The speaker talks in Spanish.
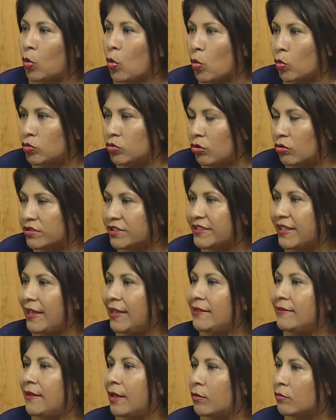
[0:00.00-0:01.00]
con un
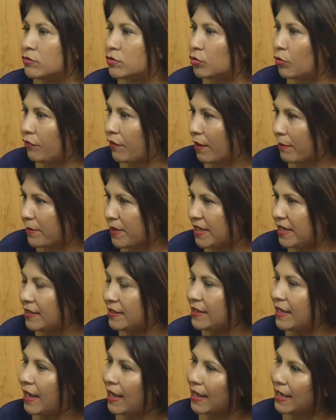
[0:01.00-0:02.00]
docente, con su
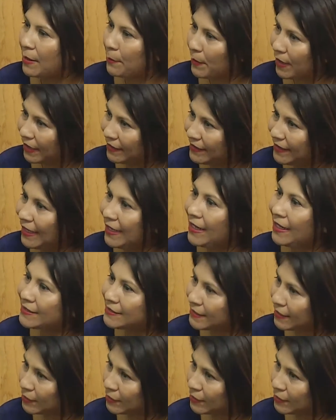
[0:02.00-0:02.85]
familia, de la